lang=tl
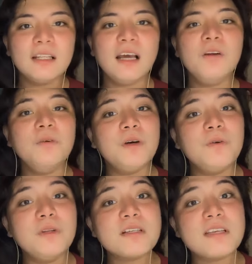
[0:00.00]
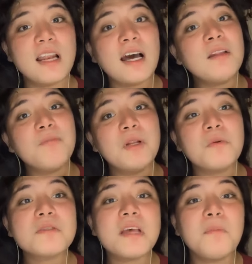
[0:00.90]
dahil unang-una sa lahat,
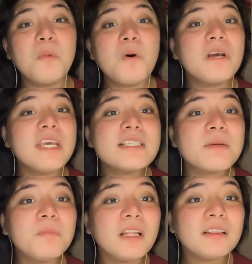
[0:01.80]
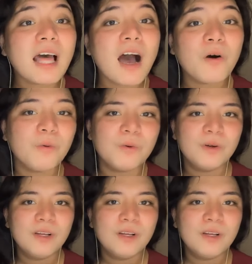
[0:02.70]
binuksan mo ang isip ng tao